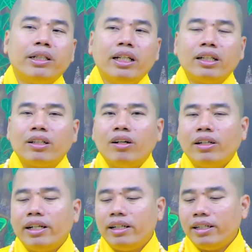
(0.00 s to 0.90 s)
Mình đừng
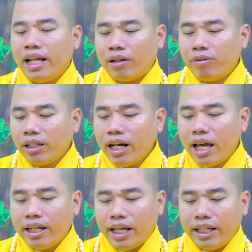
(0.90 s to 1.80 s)
có đặt vấn
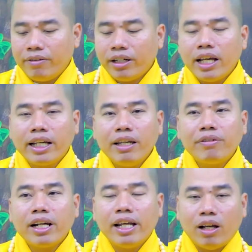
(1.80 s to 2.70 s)
đề này, vấn đề
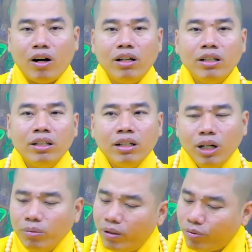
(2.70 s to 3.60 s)
kia, vấn đề nọ.
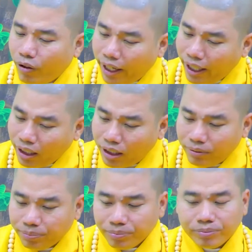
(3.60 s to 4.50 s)
Lúc mình khỏe
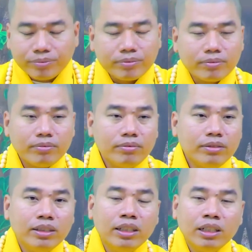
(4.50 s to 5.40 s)
thì
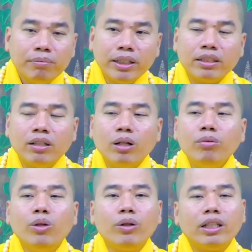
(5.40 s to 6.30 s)
bình thường,
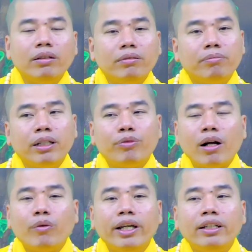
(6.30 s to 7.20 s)
lúc vui thì mình
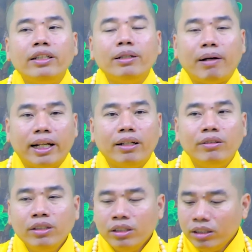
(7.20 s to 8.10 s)
phát nguyện chưa mạnh
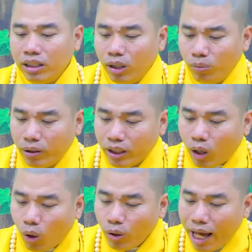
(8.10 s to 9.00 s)
đâu. Nhưng lúc mình
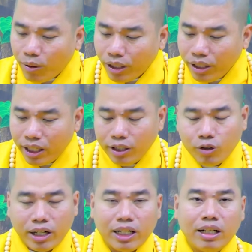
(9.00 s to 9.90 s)
khổ đau cái gì
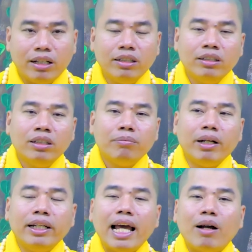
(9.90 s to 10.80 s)
hoặc là
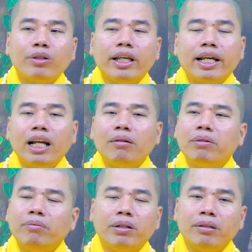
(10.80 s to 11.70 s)
bệnh đau gì cái là
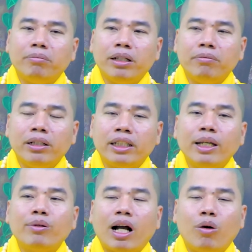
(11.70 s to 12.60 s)
mình
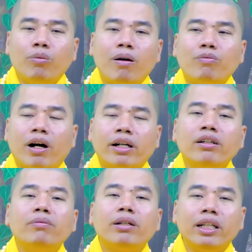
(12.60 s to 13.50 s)
kêu cầu mong Phật
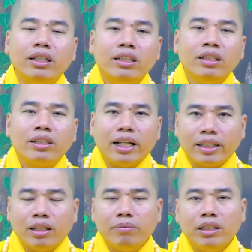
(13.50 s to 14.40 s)
rước mình đi,
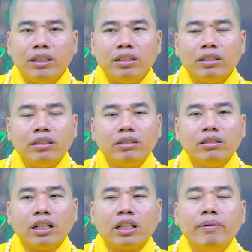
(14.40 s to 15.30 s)
đặng cho mình
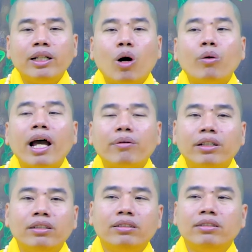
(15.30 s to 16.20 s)
đừng có bị khổ đau
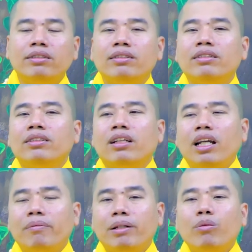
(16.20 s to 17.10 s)
nữa.
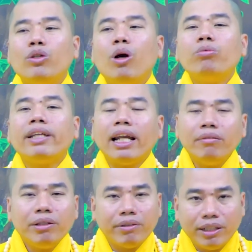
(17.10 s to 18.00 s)
Đó là mình muốn trốn
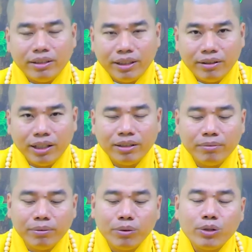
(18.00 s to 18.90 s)
tránh quý vị, hiểu không?
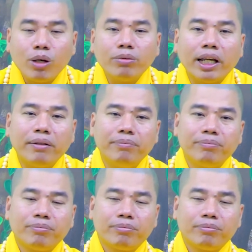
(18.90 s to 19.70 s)
Mình muốn trốn tránh.